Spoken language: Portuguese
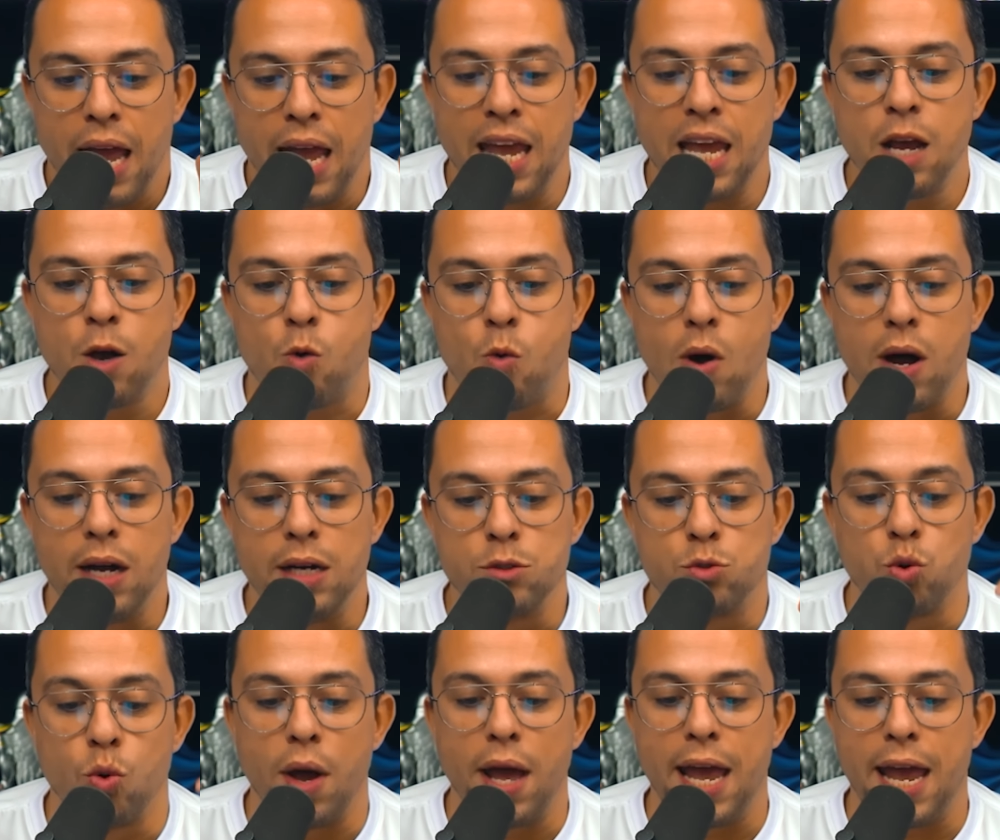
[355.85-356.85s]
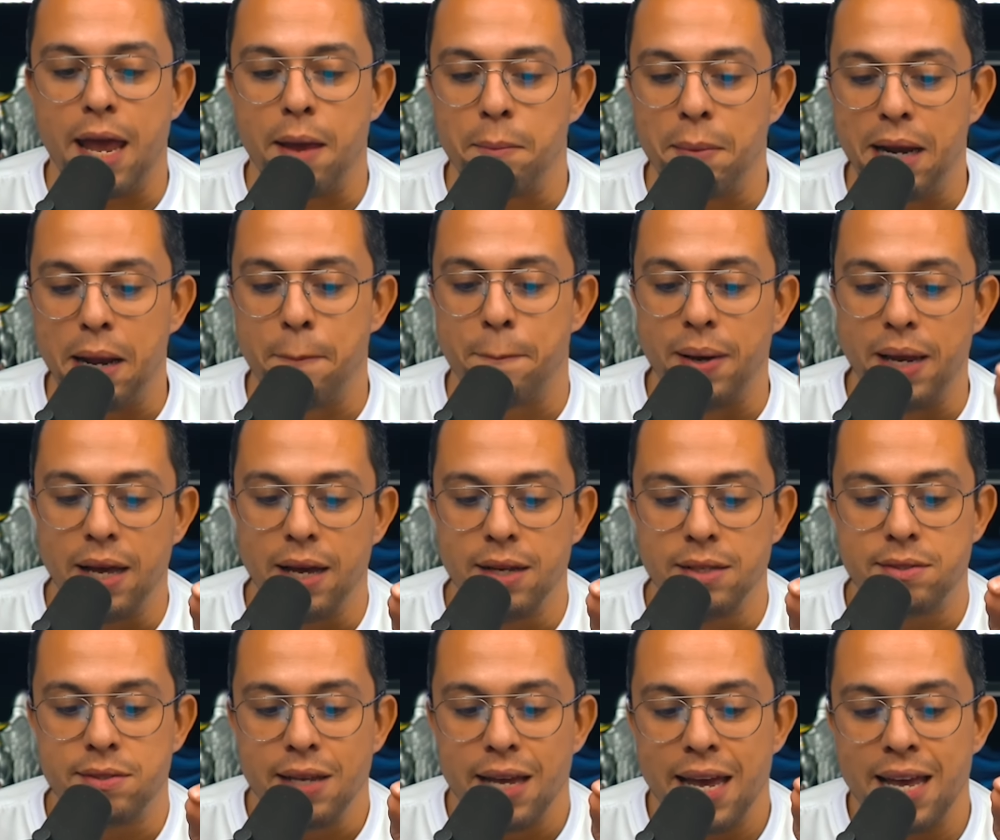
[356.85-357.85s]
enquanto Emily
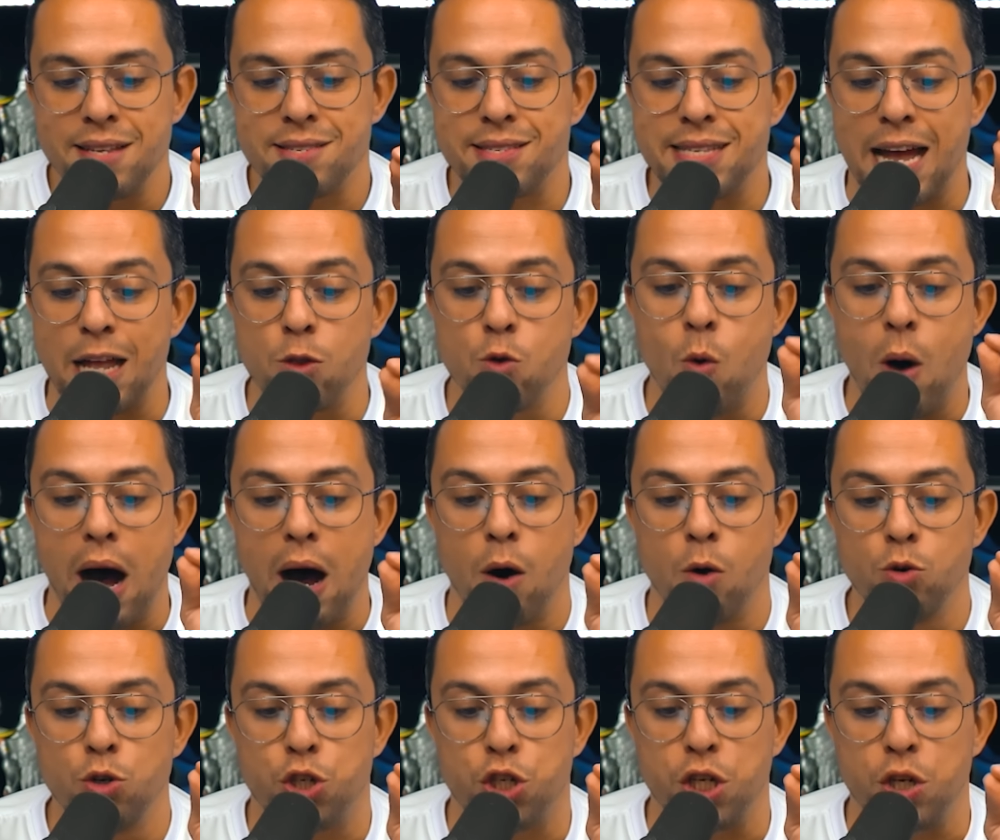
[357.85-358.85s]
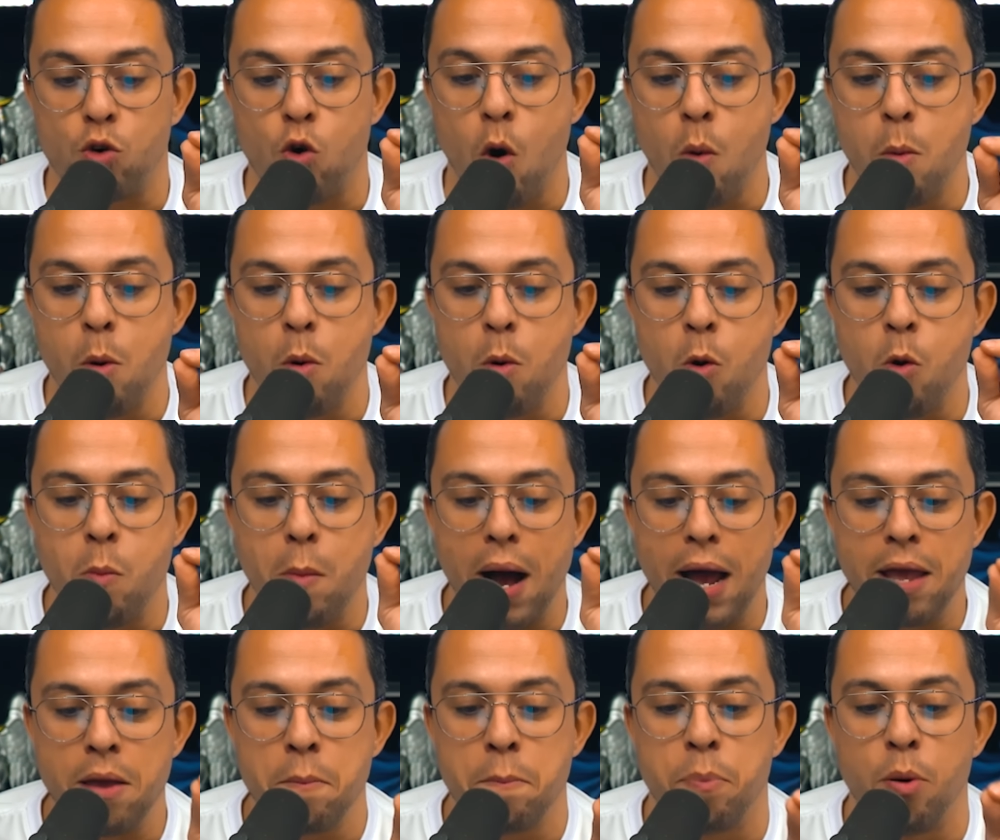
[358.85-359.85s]
Blunt está no auge como
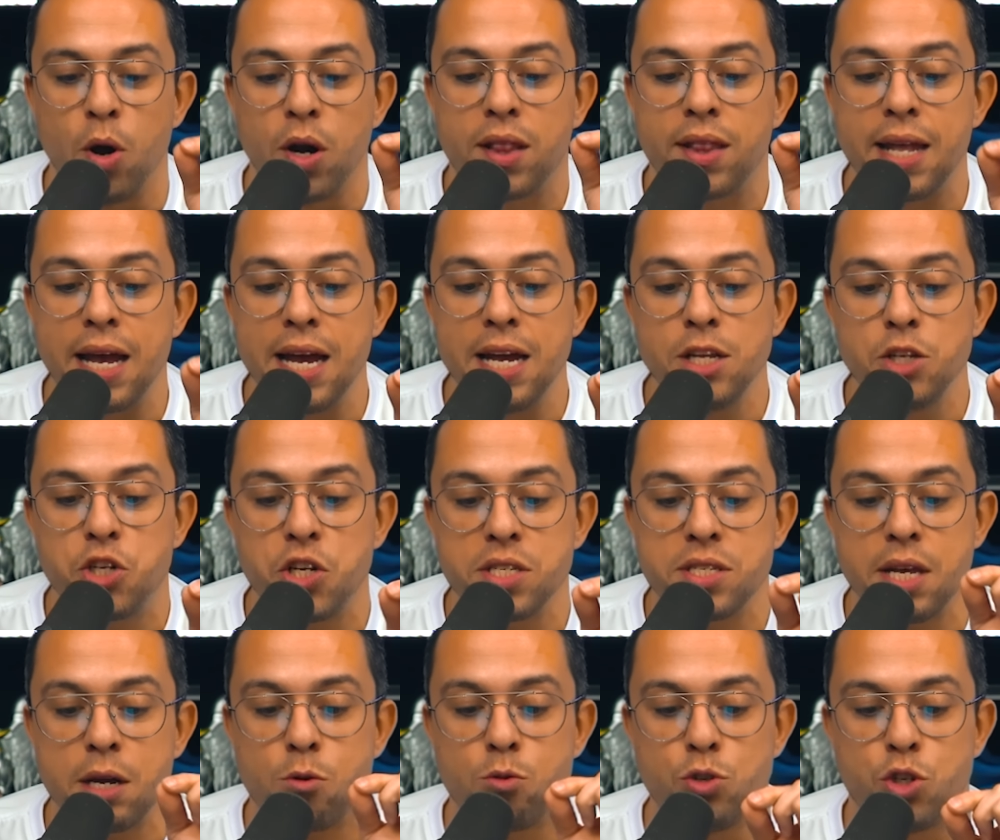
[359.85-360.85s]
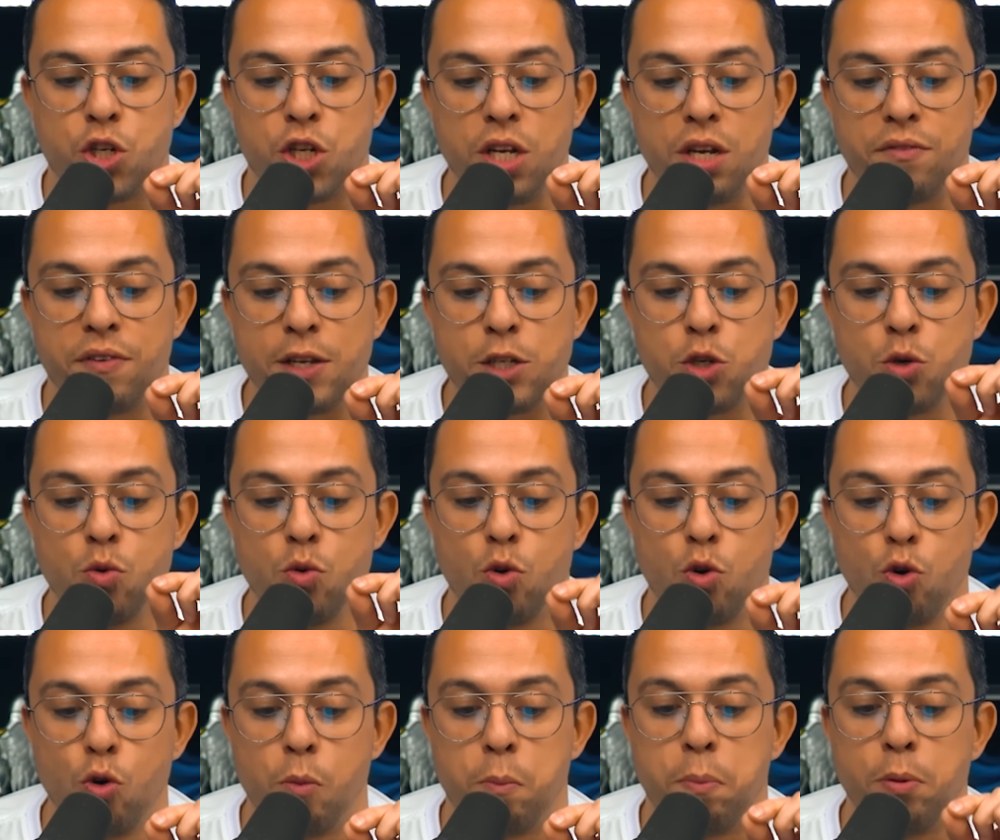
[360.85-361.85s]
uma importante executiva de um
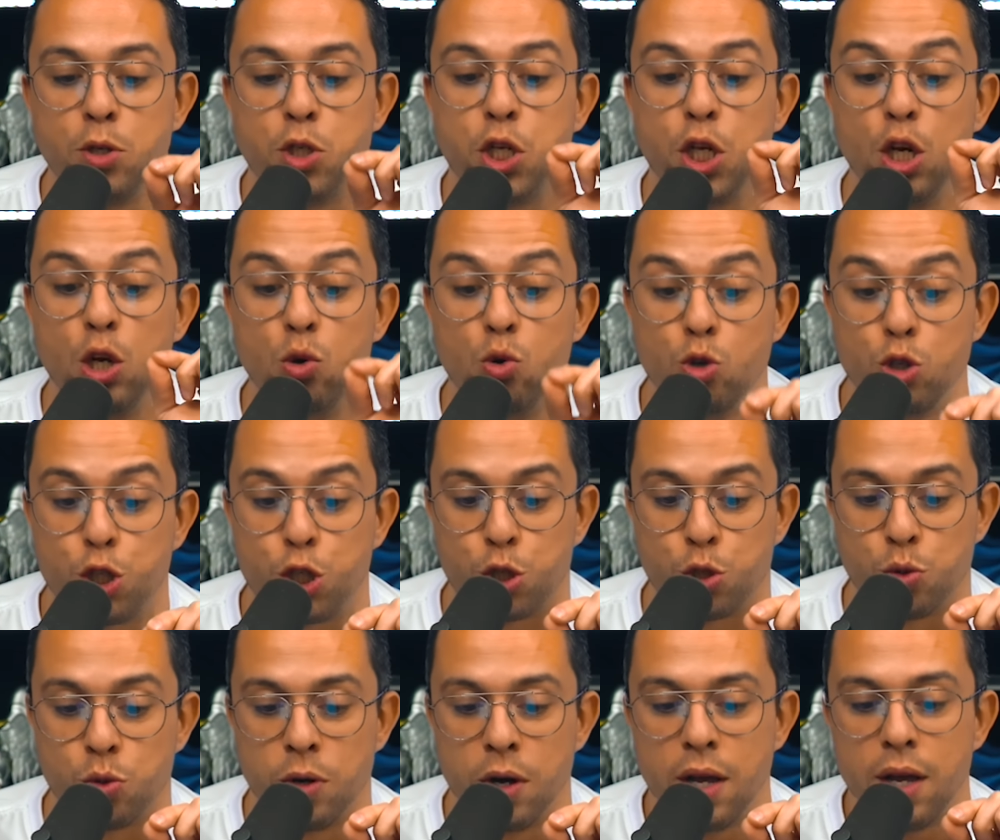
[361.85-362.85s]
grupo de luxo.